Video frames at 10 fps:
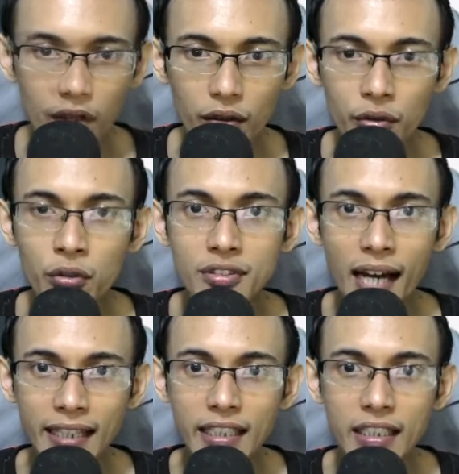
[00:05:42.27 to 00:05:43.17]
Untuk
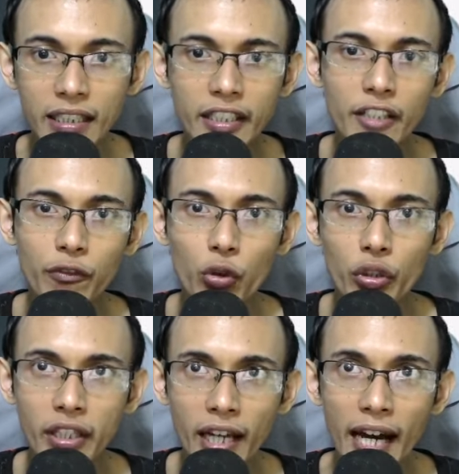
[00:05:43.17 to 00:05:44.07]
saat ini gift
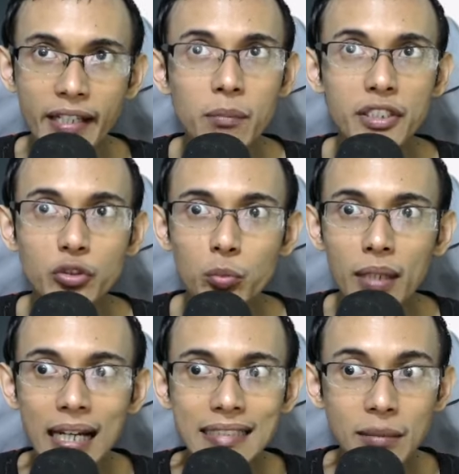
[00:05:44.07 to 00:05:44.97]
kode ada
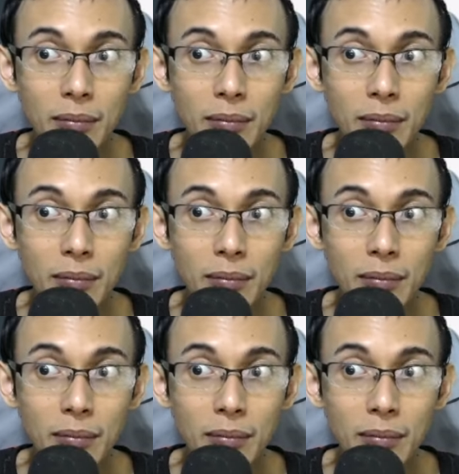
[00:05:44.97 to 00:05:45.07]
berjumlah 9